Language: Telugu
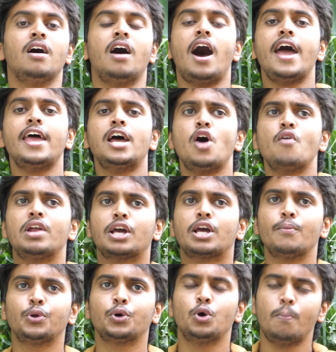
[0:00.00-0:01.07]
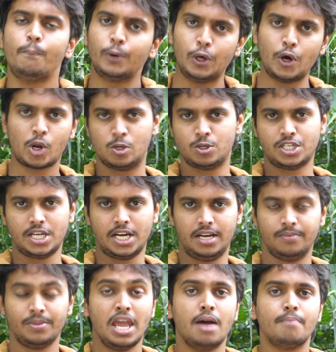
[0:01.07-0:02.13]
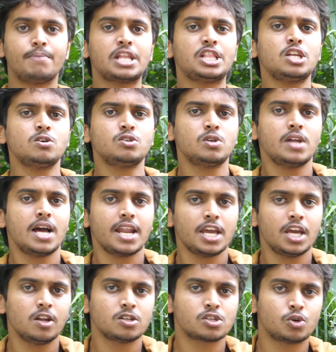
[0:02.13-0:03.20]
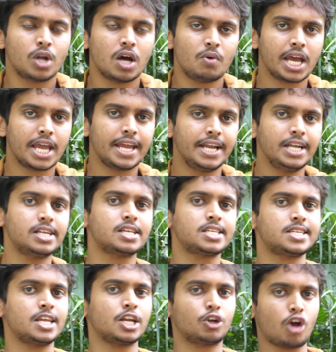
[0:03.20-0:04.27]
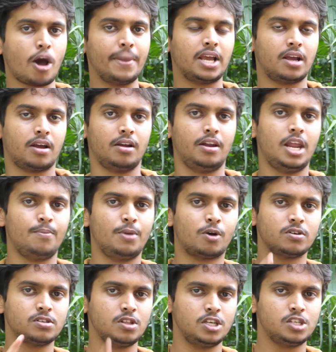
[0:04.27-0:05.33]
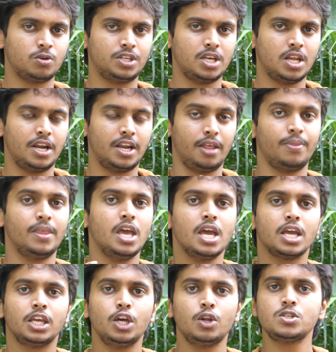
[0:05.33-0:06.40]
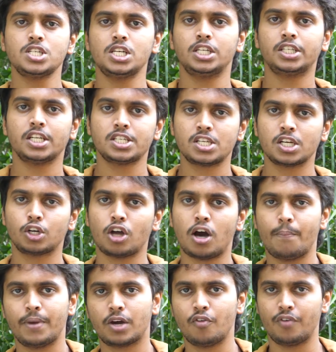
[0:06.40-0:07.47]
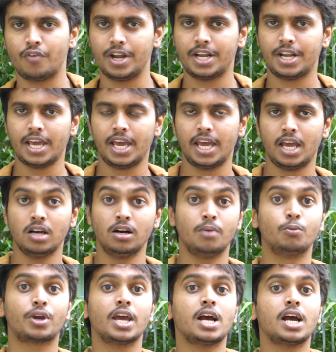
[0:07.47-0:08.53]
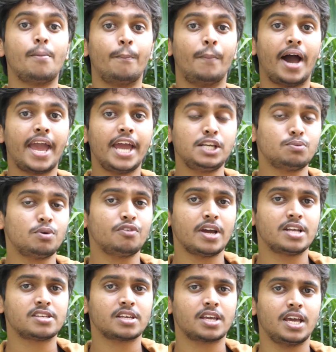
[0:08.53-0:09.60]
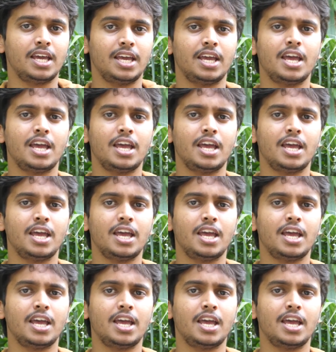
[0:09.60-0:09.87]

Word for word: హాయ్ హలో వెల్కమ్ టు పులిహోర న్యూస్ ఛానల్ ప్రతిరోజులోనే ఈరోజు కూడా ఒక ఇంట్రెస్టింగ్ టాపిక్ నేను మీకోసం తీసుకొచ్చానండి ఈరోజు ఇంట్రెస్టింగ్ టాపిక్ వింటే ముఖ్యంగా మహేష్ బాబు ఫ్యాన్స్కి